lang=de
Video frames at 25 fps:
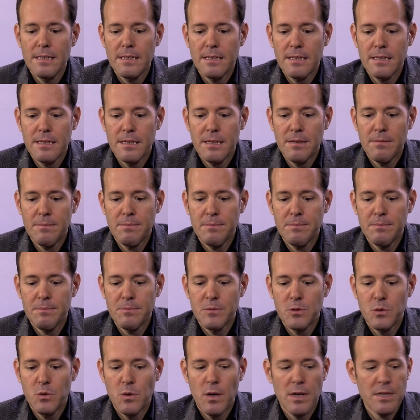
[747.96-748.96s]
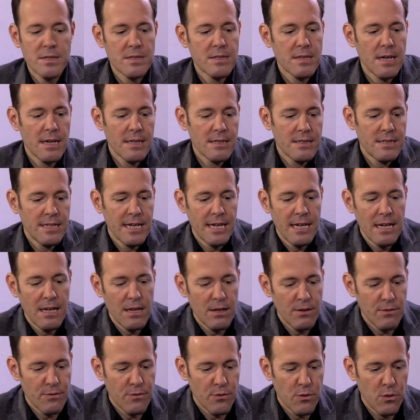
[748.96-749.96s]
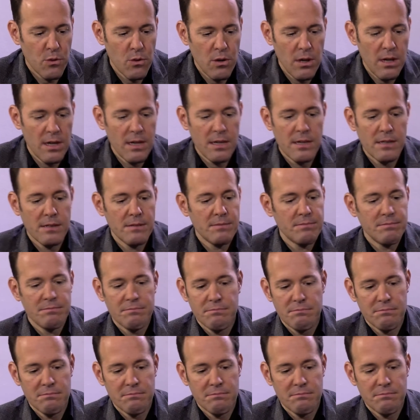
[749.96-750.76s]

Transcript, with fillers: ähm, du hast einen Teller voller